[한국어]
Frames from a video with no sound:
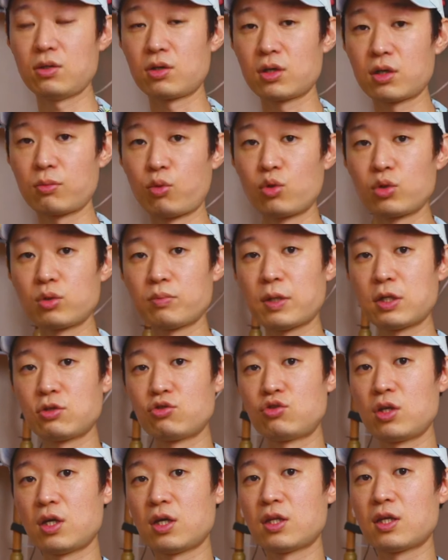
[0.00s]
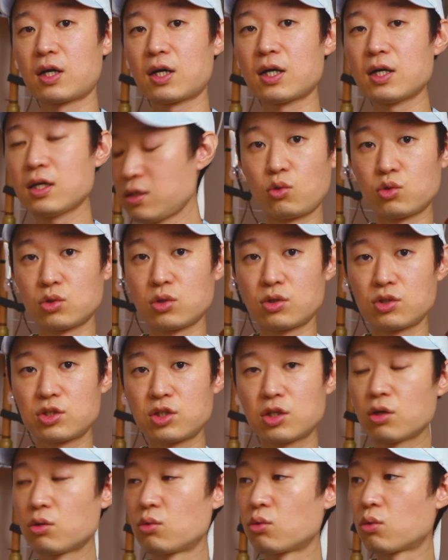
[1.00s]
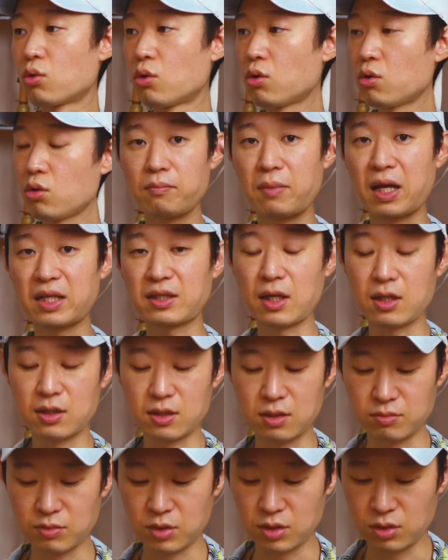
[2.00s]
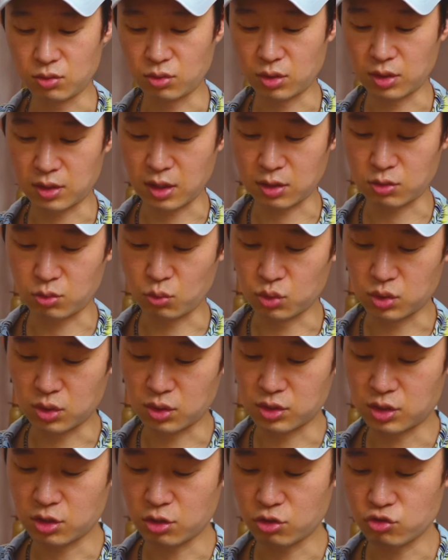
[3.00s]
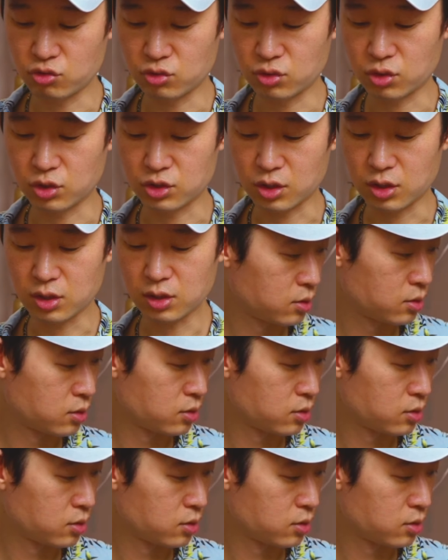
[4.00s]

여기 보드판 뒤에다가 고정을 시켜놓고 맞게끔 이렇게 딱 고정을 시켜주는 거죠